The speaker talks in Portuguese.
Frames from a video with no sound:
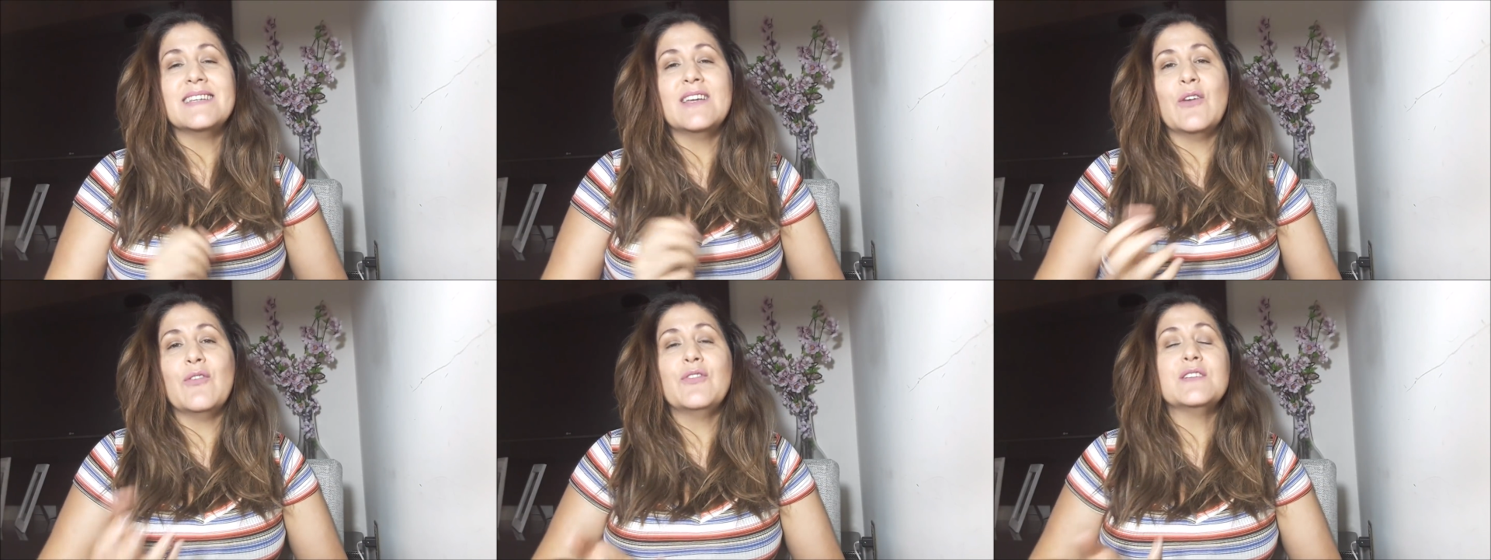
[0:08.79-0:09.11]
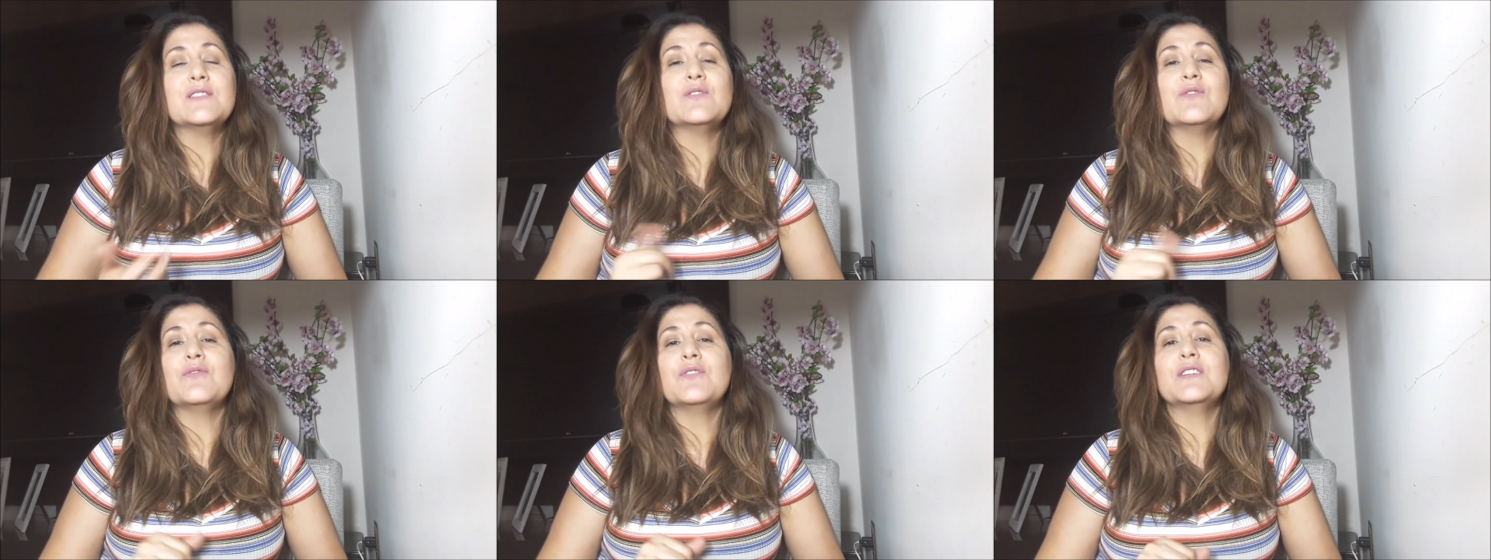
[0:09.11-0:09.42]
e eu
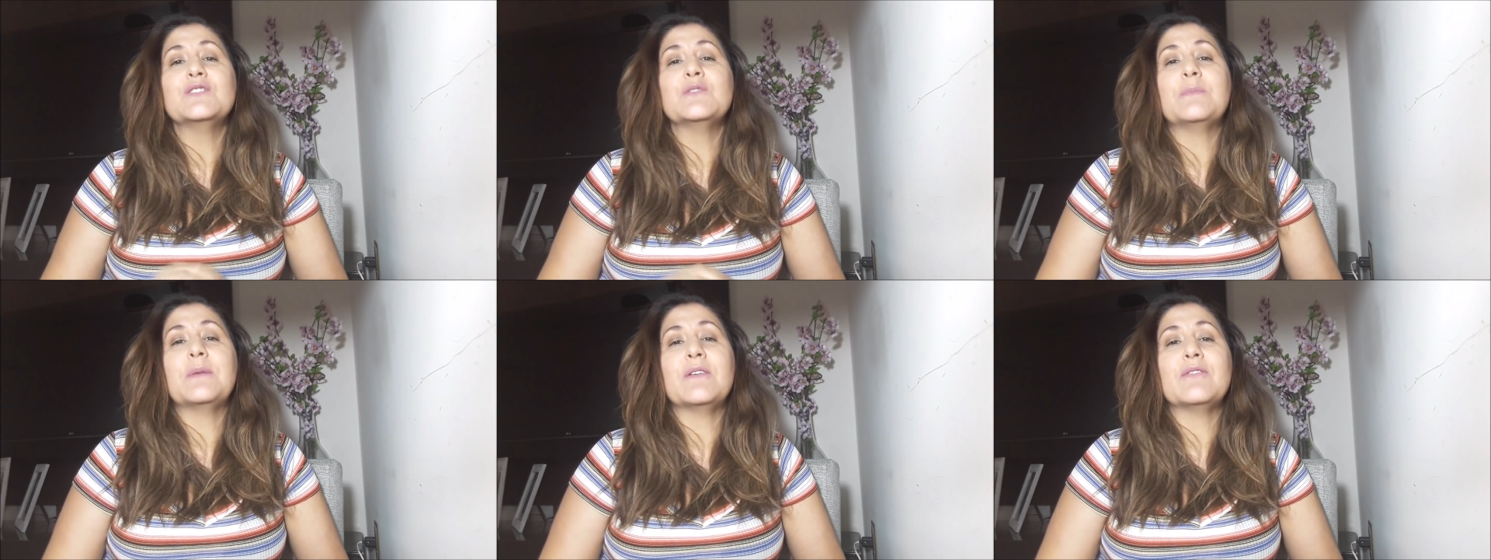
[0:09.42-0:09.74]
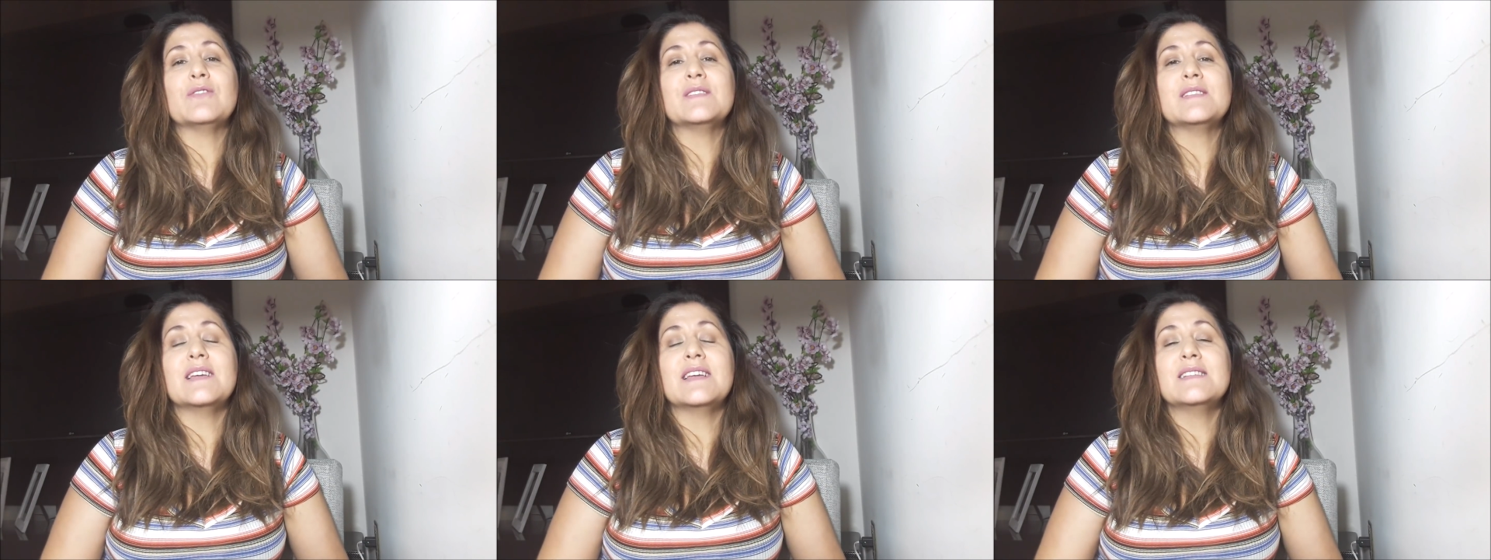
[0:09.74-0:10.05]
fiz um vídeo para
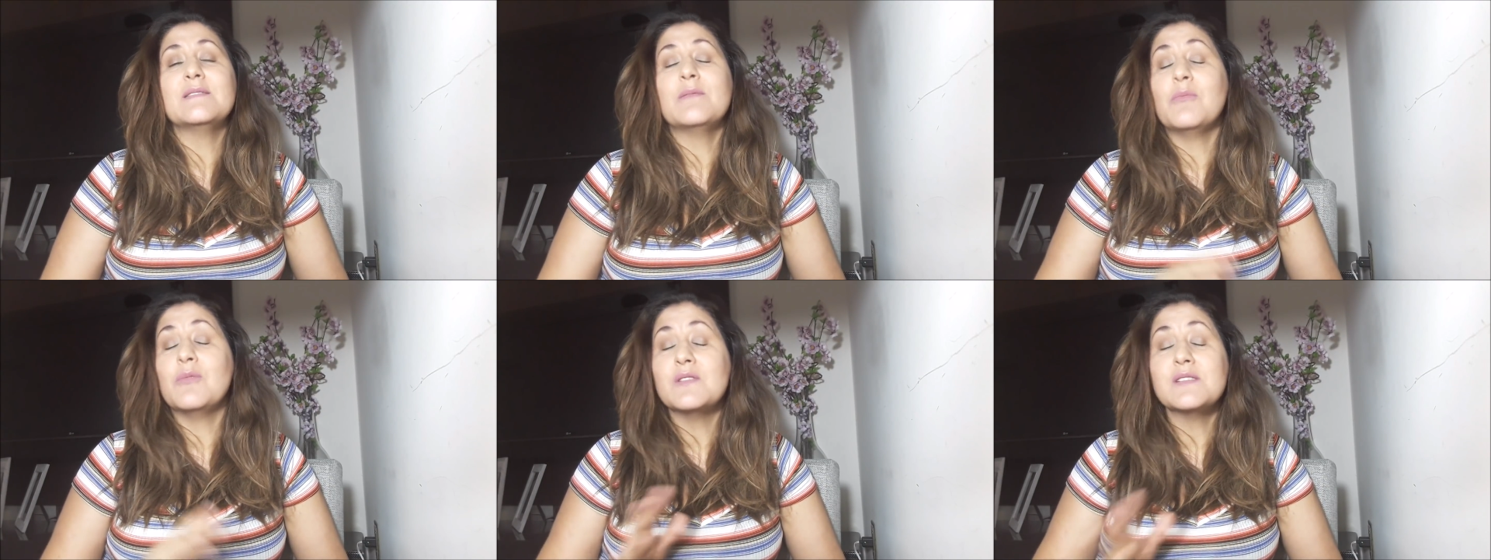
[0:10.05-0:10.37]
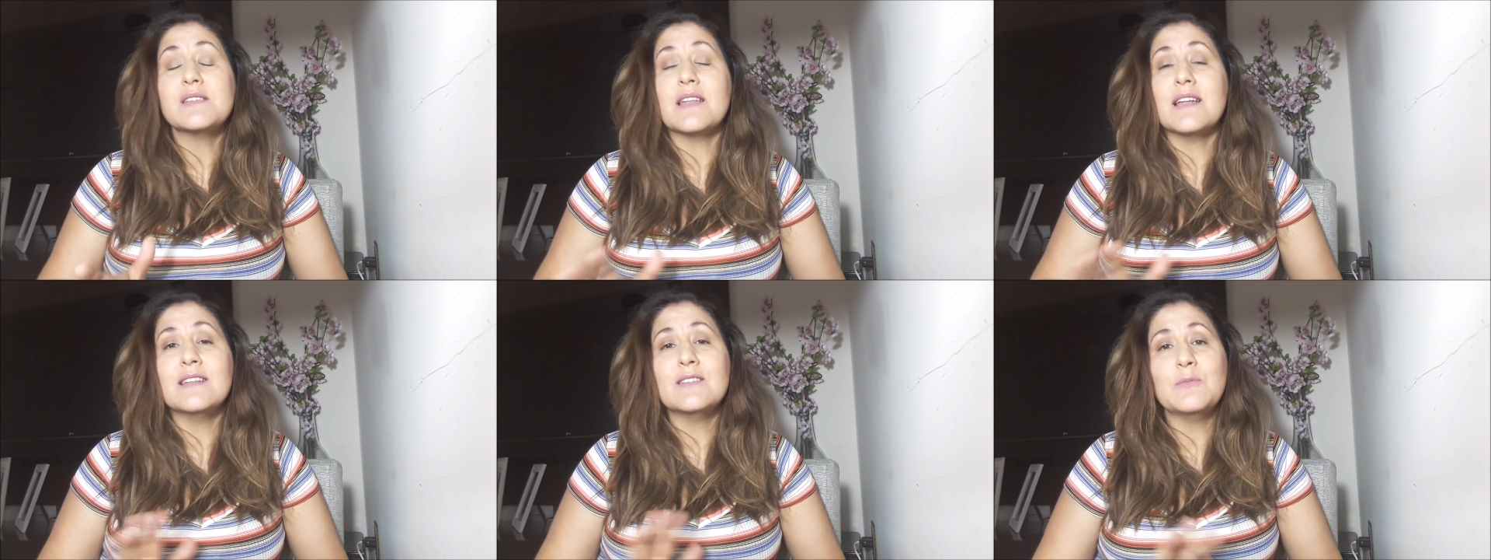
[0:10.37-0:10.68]
vocês
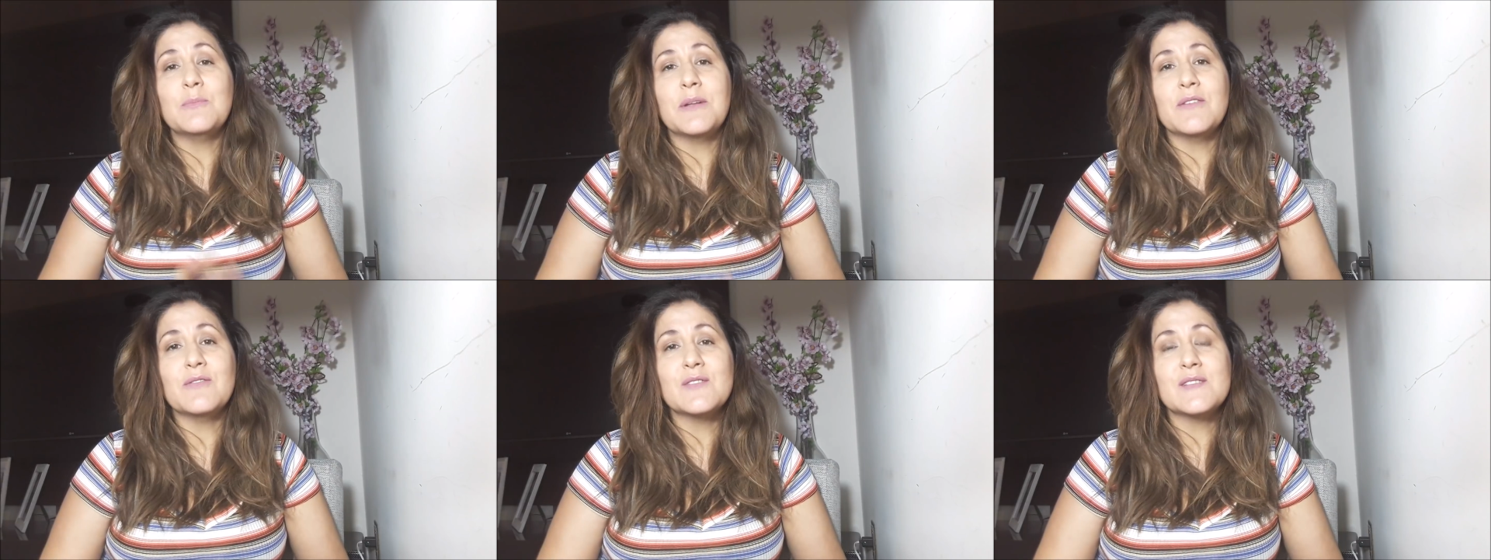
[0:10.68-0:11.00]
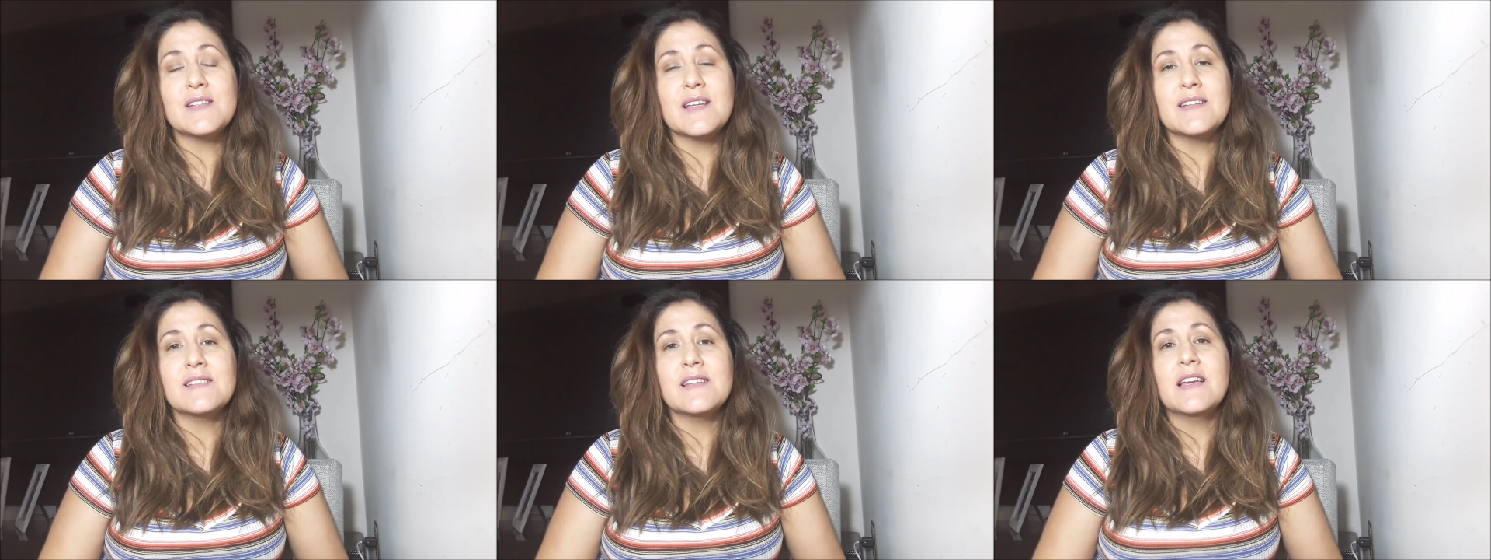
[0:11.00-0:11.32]
mostrando para
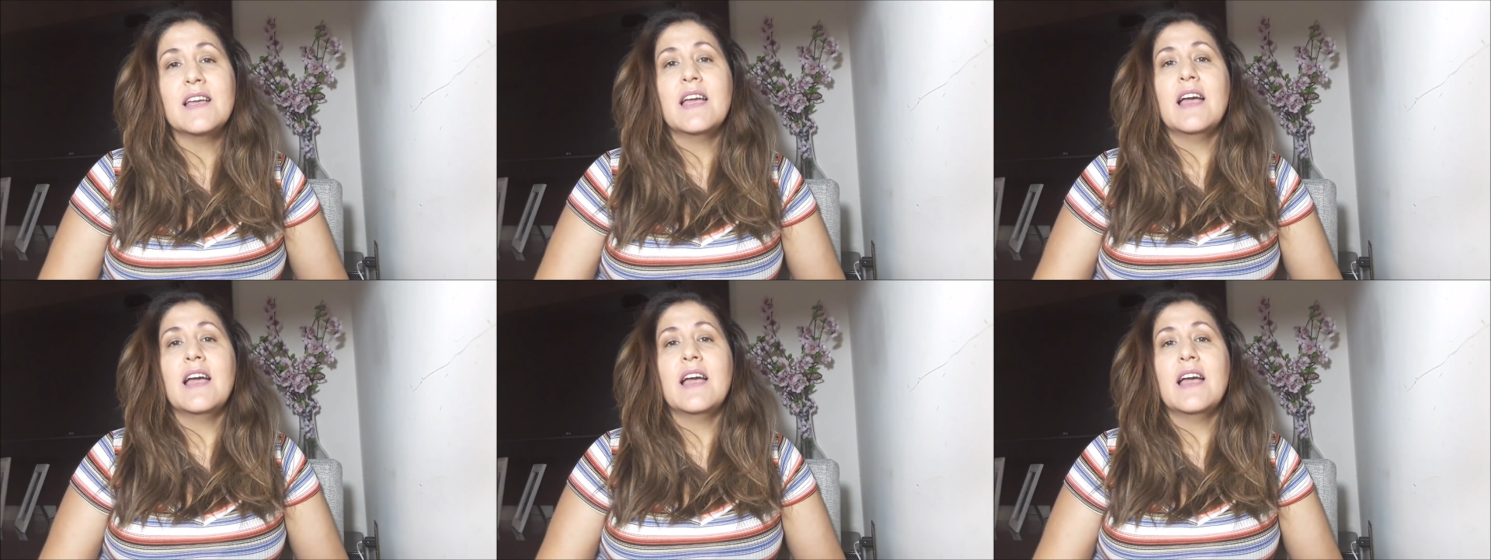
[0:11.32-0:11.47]
vocês